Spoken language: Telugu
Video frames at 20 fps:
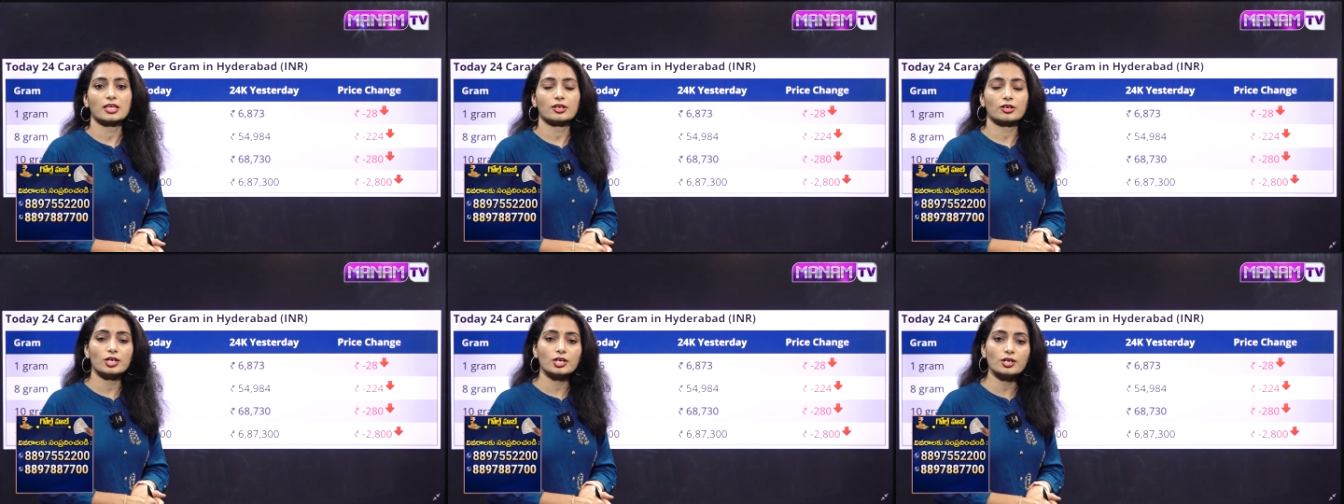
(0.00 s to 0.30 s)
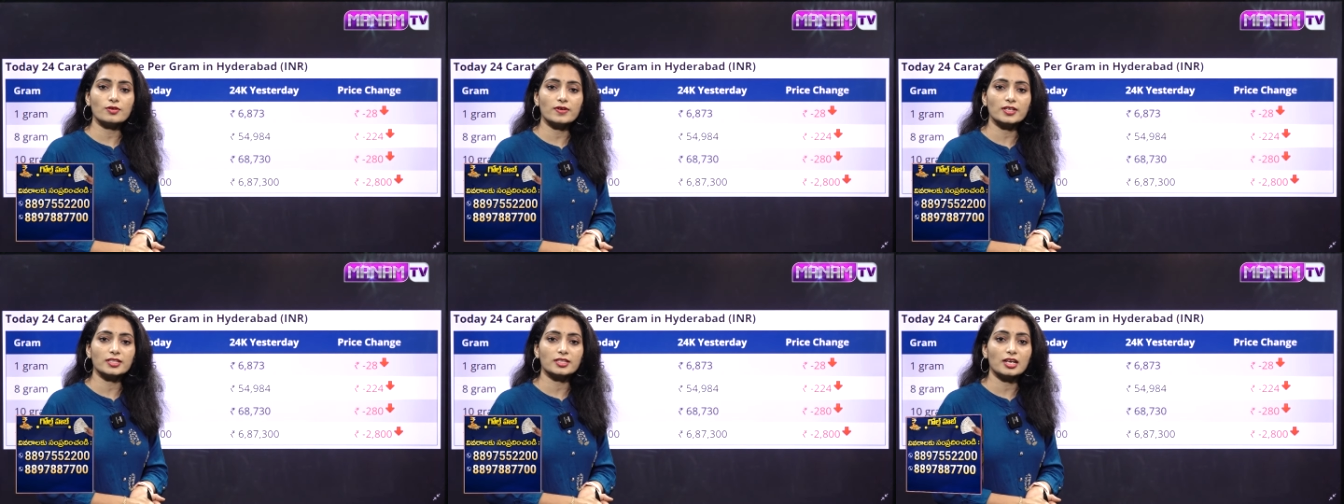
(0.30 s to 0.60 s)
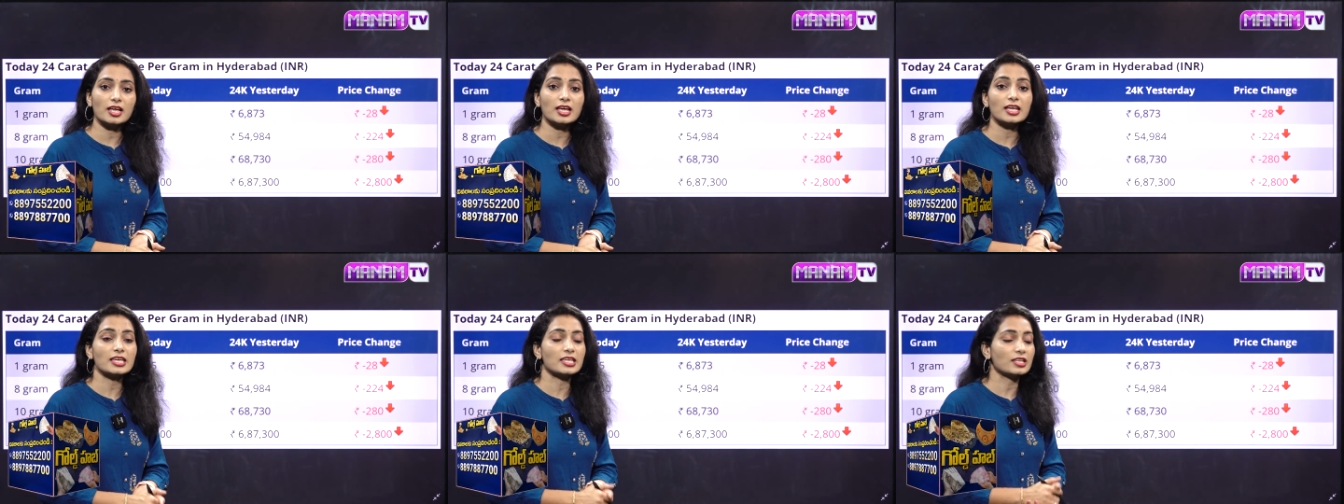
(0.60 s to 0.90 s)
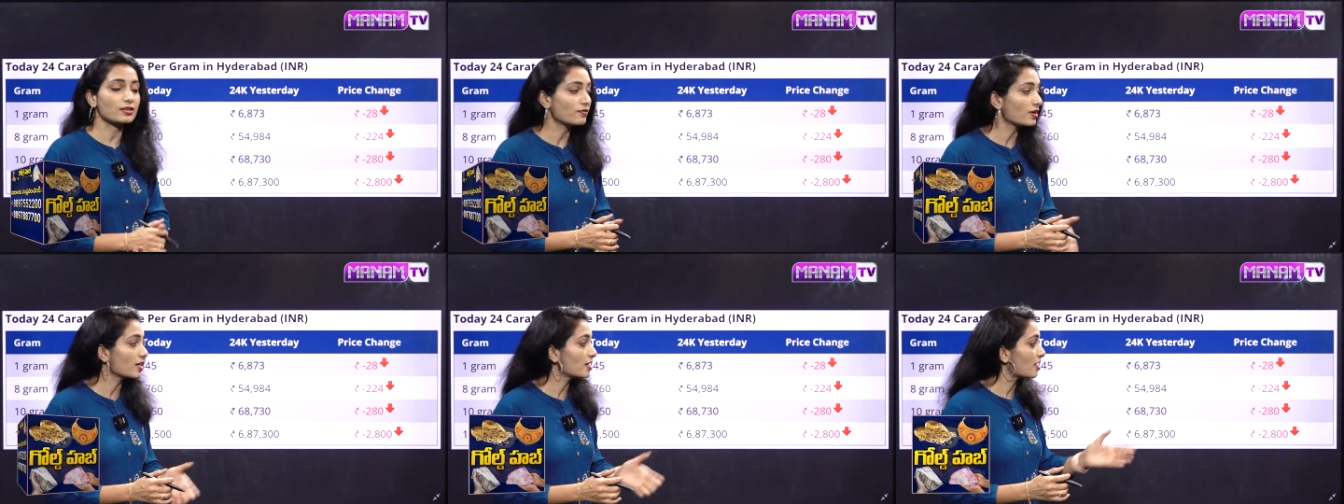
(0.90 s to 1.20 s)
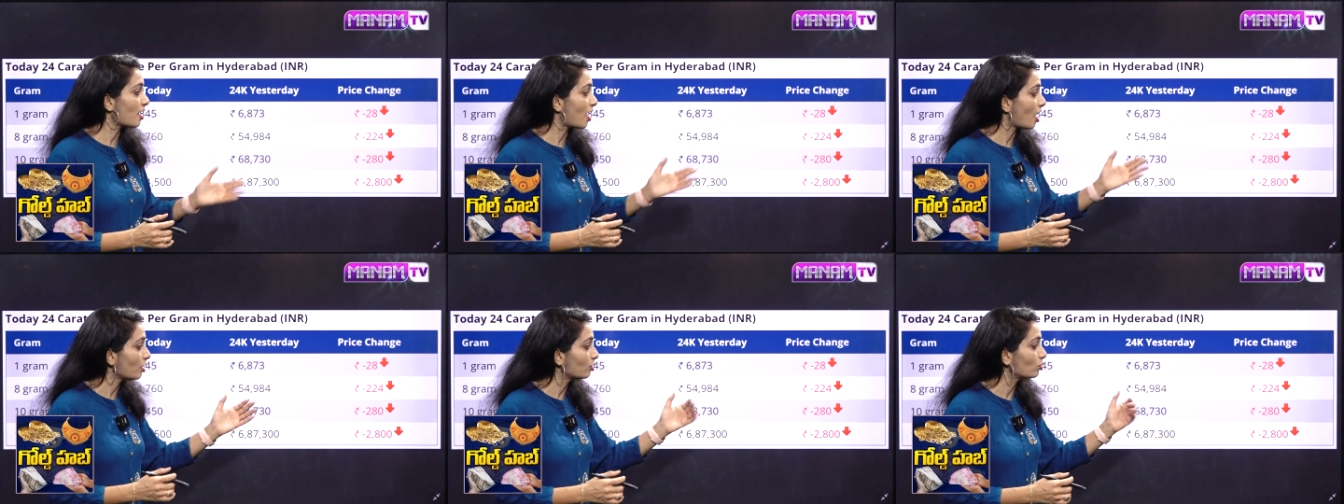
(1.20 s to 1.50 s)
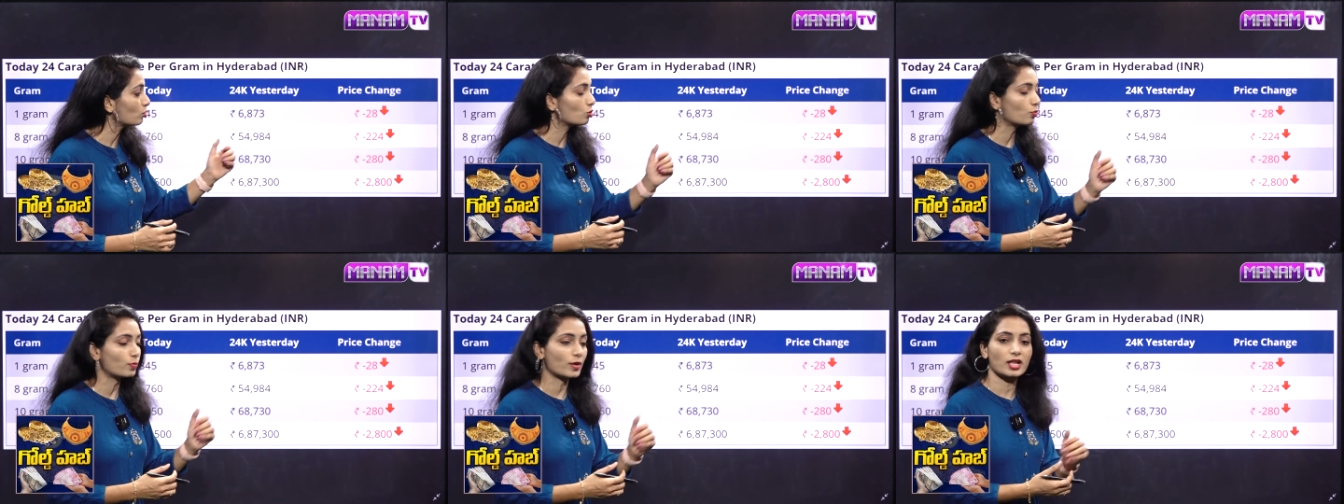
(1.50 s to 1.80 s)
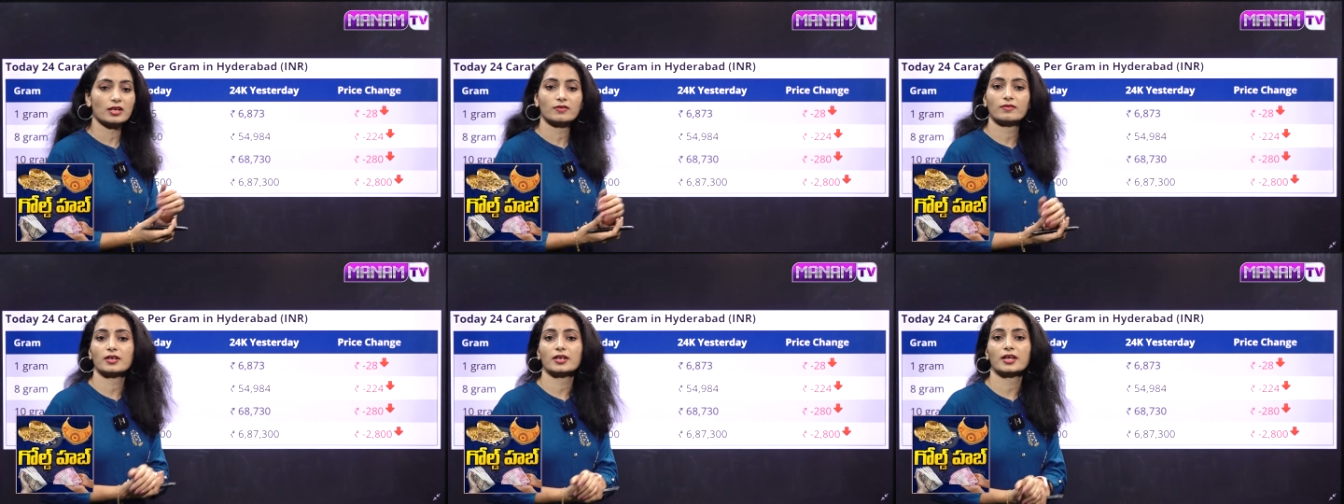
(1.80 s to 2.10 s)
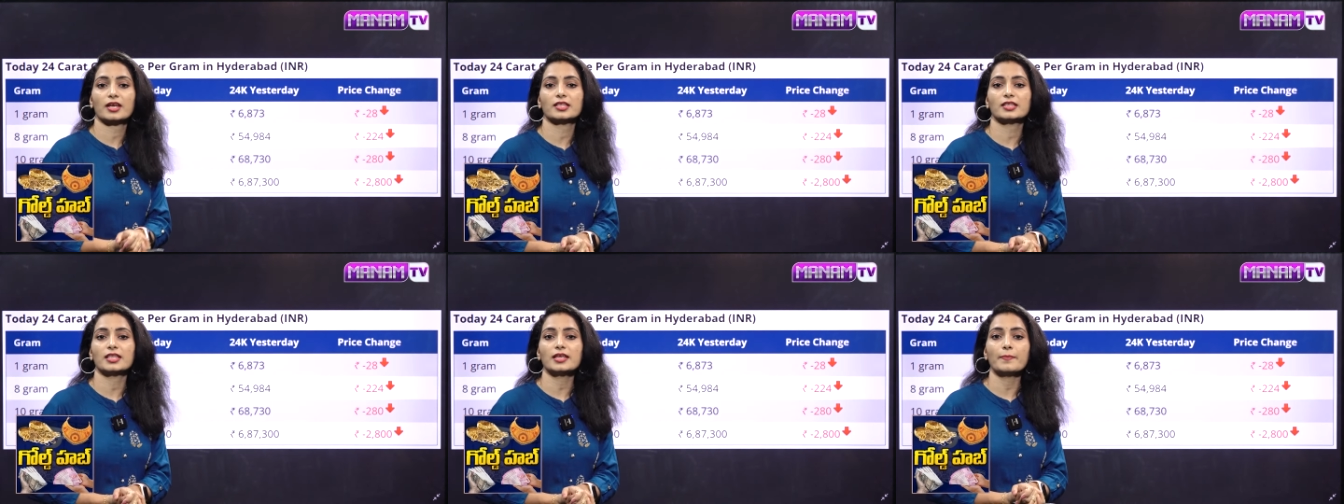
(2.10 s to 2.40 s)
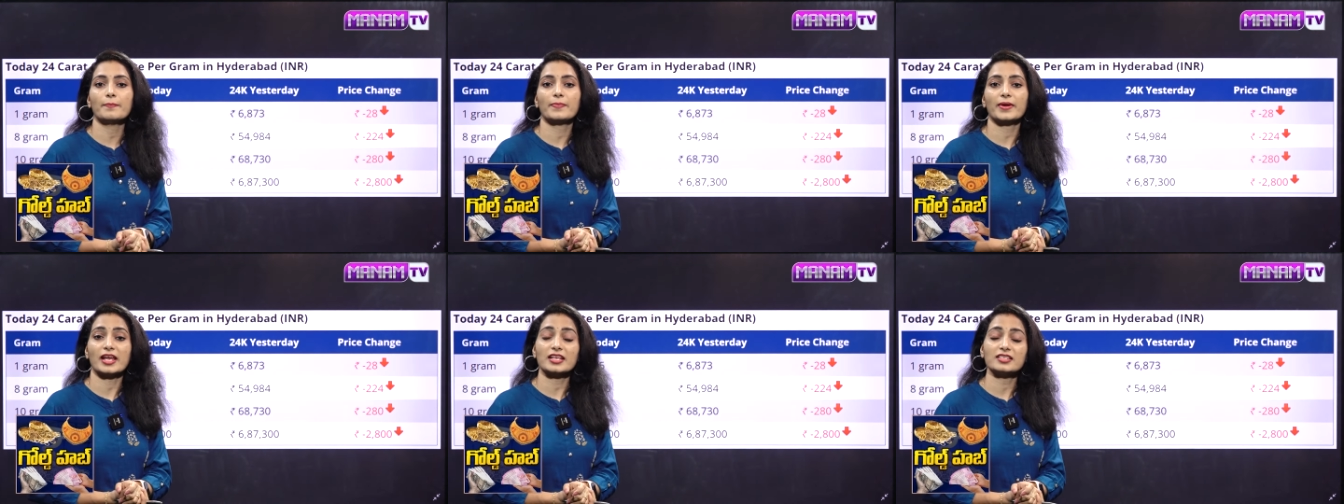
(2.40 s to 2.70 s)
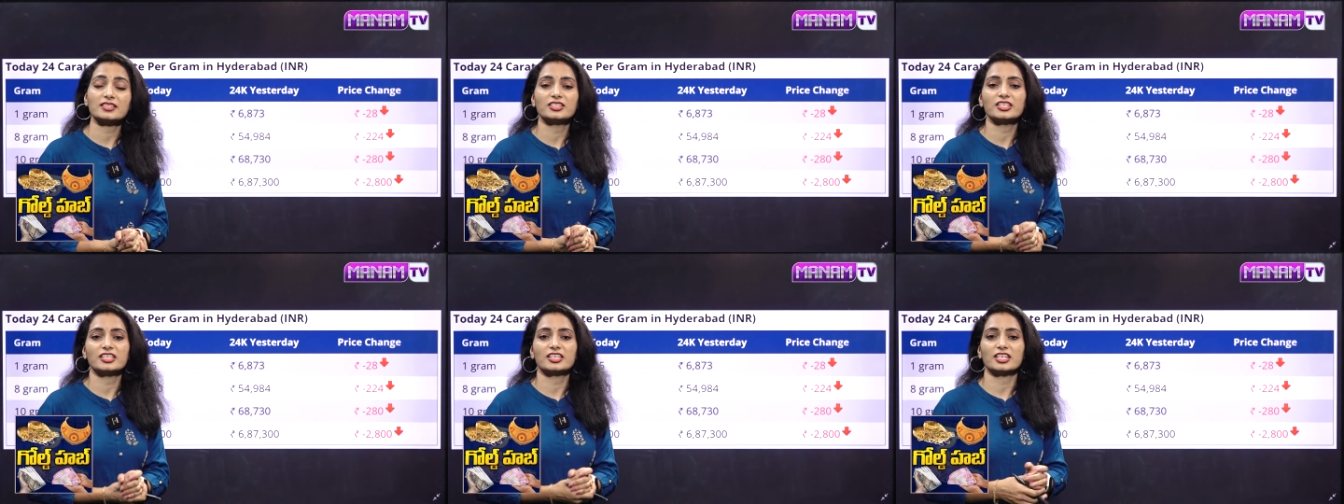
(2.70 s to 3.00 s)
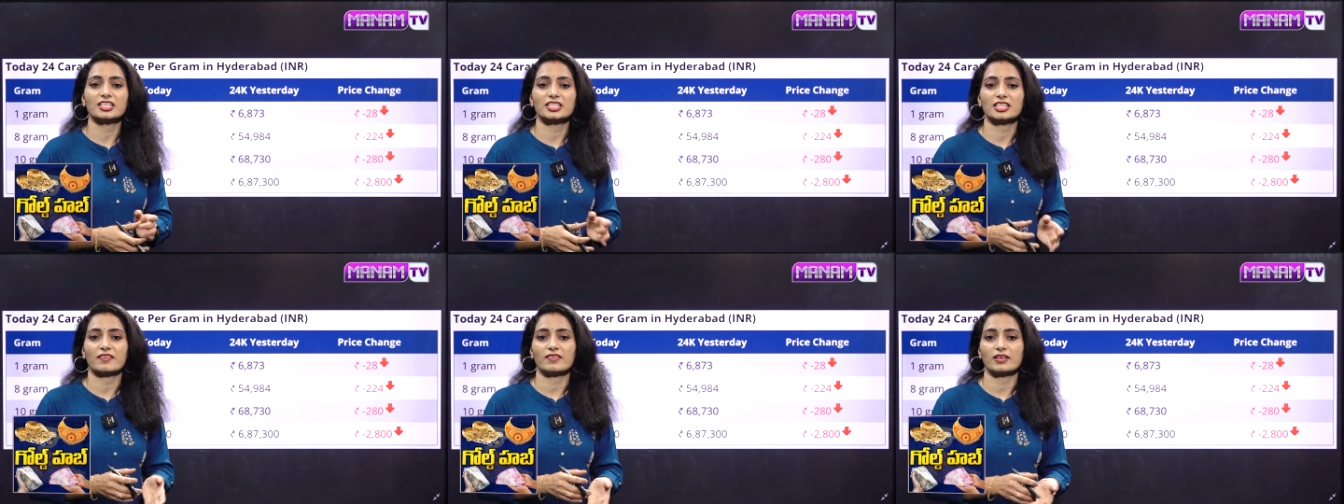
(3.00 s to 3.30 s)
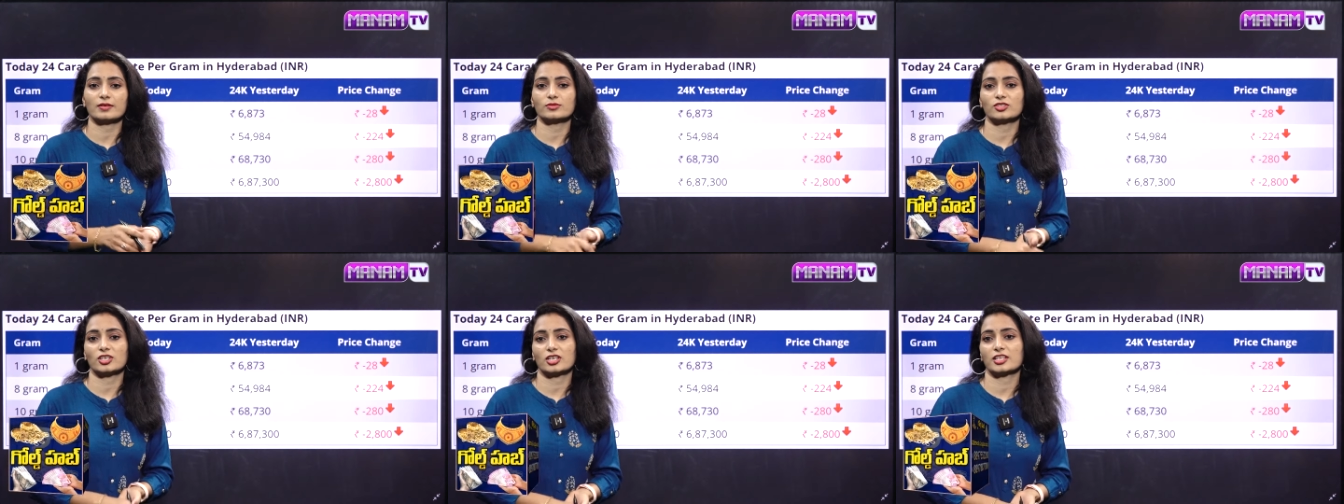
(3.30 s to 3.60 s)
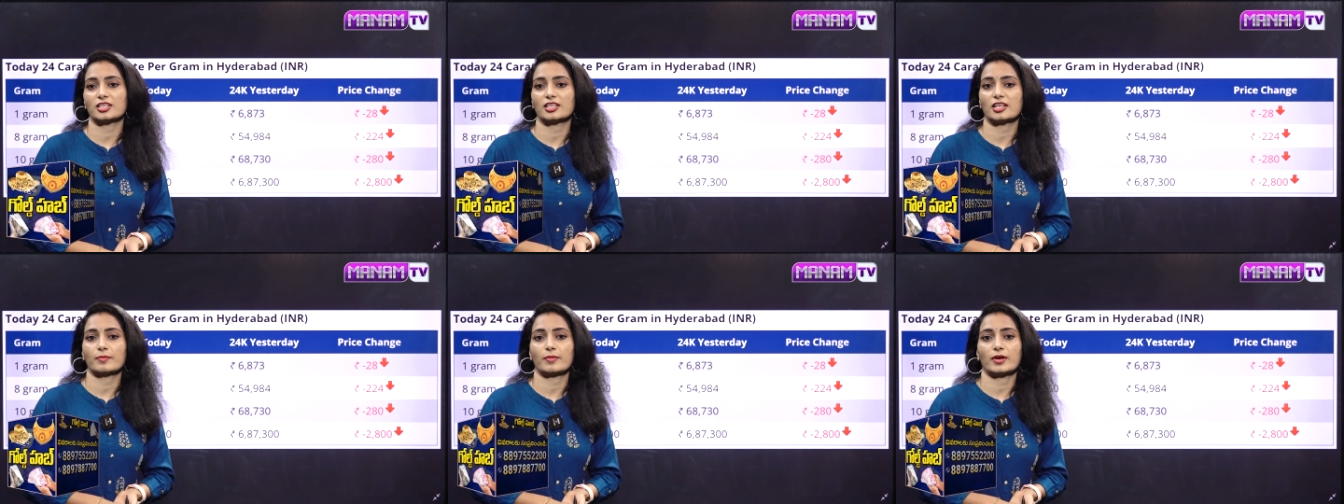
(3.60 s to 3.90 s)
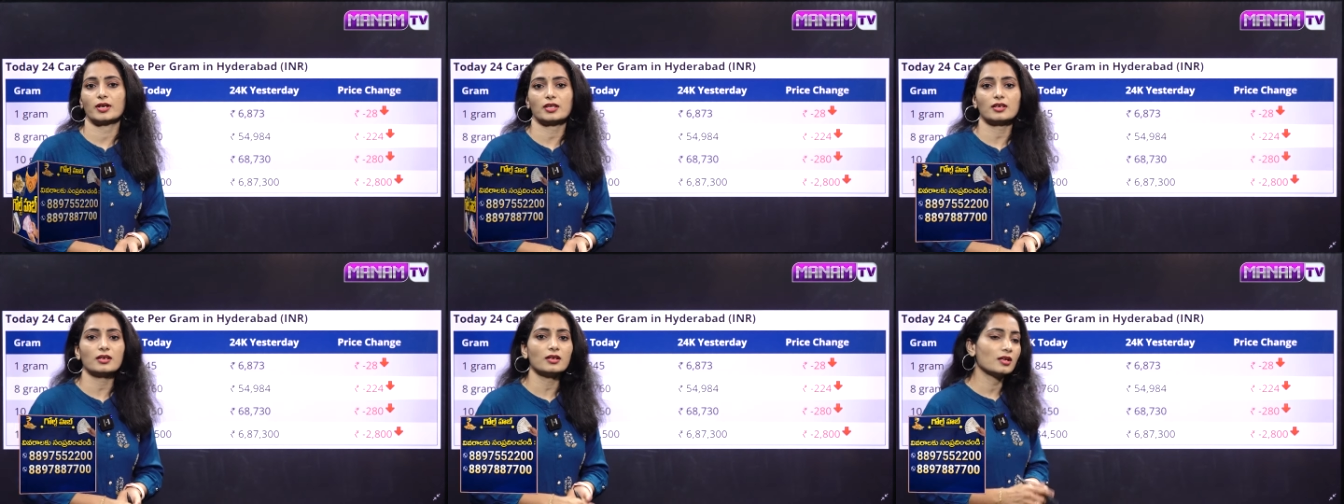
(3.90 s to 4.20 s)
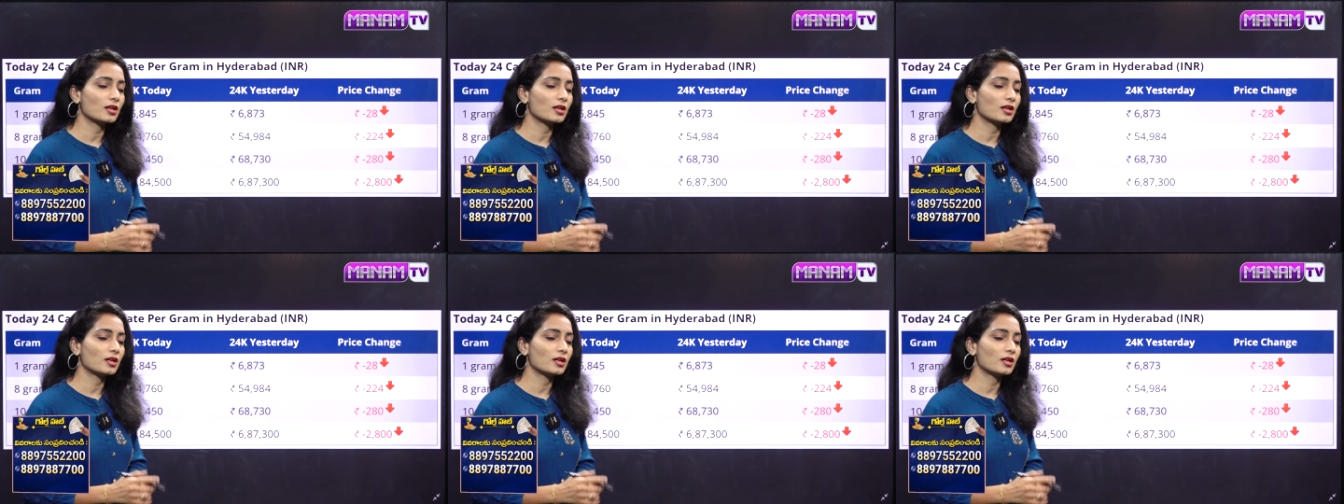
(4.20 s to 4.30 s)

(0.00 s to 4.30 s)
రెండు వందల ఇరవై నాలుగు రూపాయల వరకు అయితే ప్రైస్ డిక్రీజ్ అవ్వటం జరిగిందనమాట